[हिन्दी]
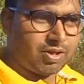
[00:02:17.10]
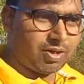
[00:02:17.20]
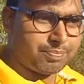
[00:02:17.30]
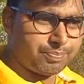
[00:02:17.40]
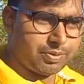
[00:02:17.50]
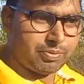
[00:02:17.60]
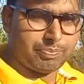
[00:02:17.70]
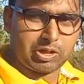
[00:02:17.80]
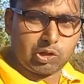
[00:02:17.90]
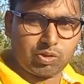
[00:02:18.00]
आप
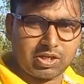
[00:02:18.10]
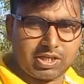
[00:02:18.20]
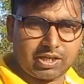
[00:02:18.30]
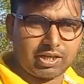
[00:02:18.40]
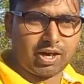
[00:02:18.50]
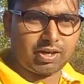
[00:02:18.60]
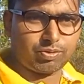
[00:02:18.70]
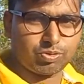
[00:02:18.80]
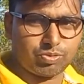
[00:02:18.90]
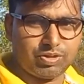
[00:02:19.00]
पक्षियों के चहचहाट
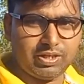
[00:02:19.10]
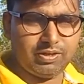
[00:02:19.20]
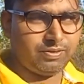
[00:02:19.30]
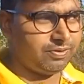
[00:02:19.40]
को सुनिए